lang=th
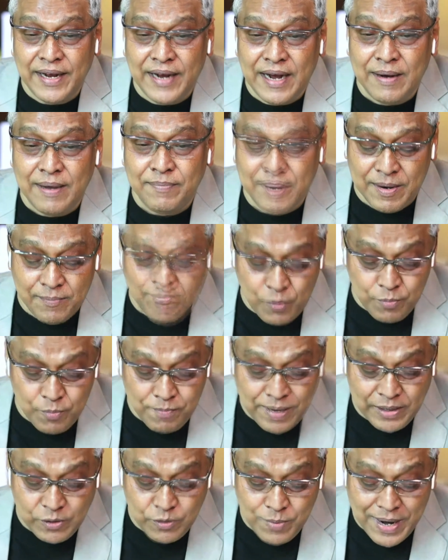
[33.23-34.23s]
นะครับกับผม
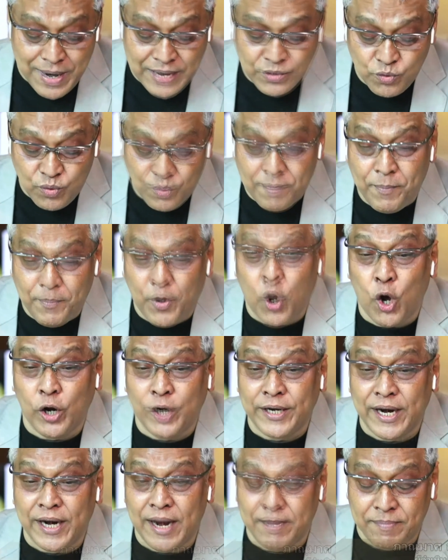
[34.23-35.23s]
พานุมาตสุขมพร
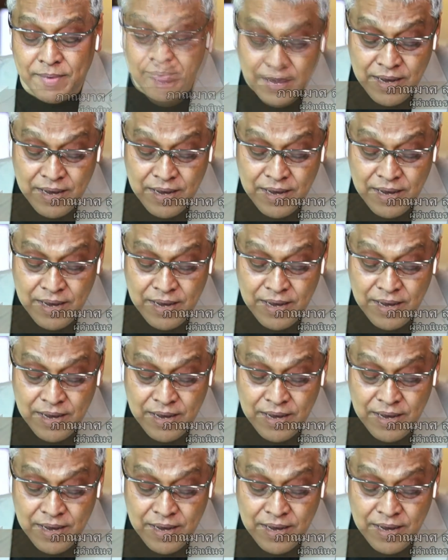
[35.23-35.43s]
ครับ